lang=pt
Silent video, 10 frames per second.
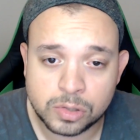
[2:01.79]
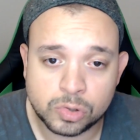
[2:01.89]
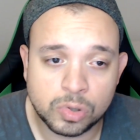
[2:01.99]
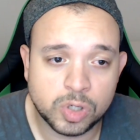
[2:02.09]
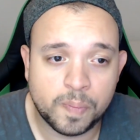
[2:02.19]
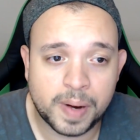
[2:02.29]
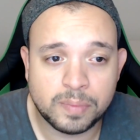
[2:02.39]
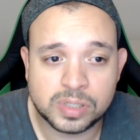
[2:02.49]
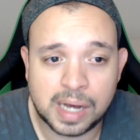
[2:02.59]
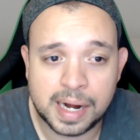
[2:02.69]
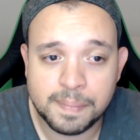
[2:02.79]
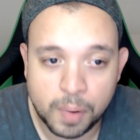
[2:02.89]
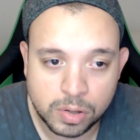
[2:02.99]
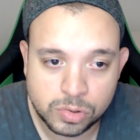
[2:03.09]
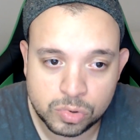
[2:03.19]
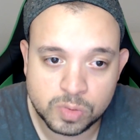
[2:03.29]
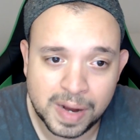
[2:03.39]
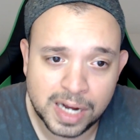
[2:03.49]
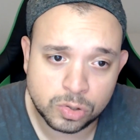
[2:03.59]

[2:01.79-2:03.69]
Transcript: surgiu para buscar impostos mais